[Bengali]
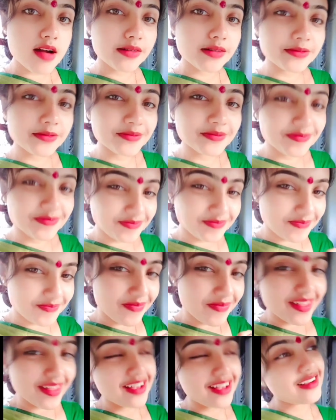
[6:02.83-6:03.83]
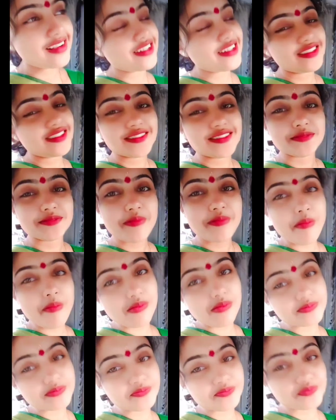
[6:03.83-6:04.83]
চলো সবাইকে এখনের জন্য
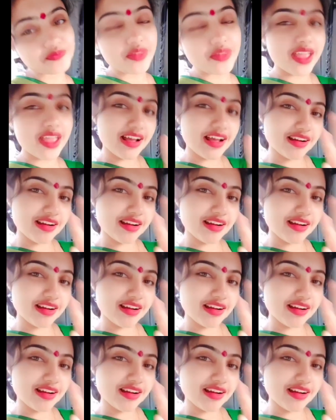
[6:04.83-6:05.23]
টাটা